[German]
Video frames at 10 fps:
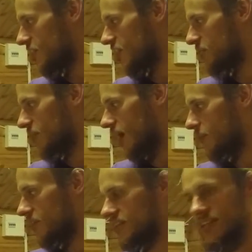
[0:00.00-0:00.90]
Ich
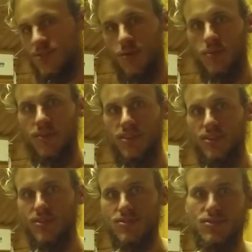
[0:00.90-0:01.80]
bearbeite jetzt noch ein paar
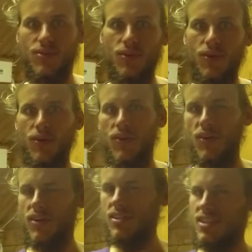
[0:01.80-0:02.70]
Videos
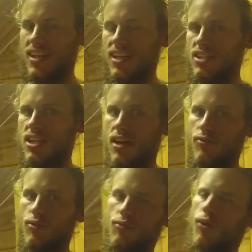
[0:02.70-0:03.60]
und dann gehe ich
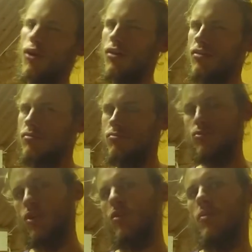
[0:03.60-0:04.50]
schlafen. Und morgen
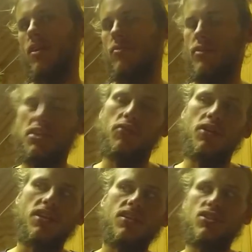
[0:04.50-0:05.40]
schaue ich mal. Wenn ich
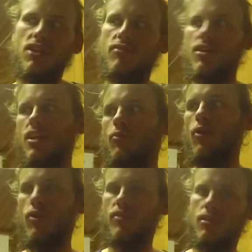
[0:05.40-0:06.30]
heute nicht alles schaffe, kann ich
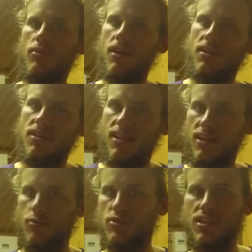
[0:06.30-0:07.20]
morgen noch welche machen. Ich kann
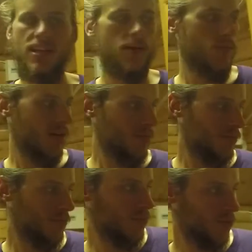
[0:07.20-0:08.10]
hier ein bisschen länger bleiben.